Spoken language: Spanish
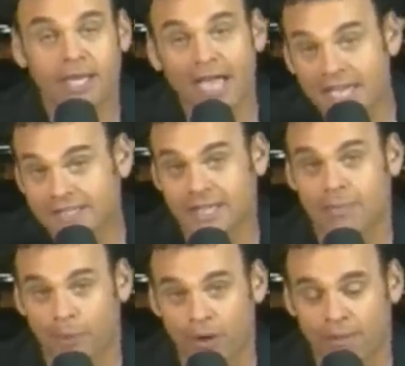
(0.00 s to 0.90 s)
Y ahí
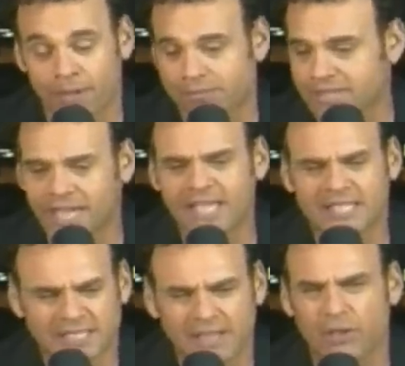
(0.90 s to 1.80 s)
está el problema. Sigue
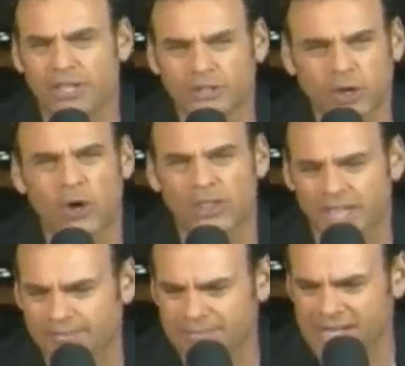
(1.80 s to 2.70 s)
existiendo
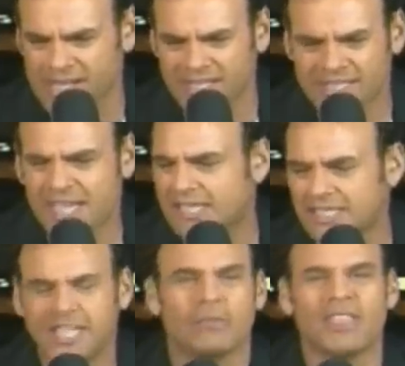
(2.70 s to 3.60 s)
desorden, sigue
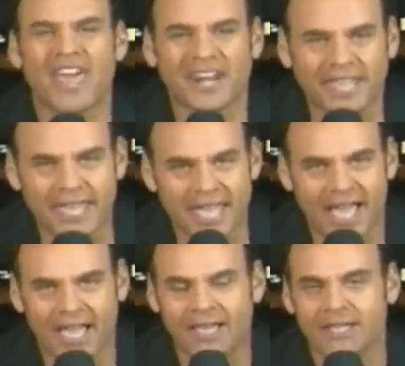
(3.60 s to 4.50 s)
existiendo
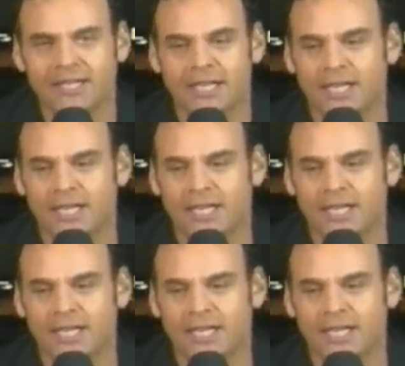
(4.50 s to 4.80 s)
anarquía.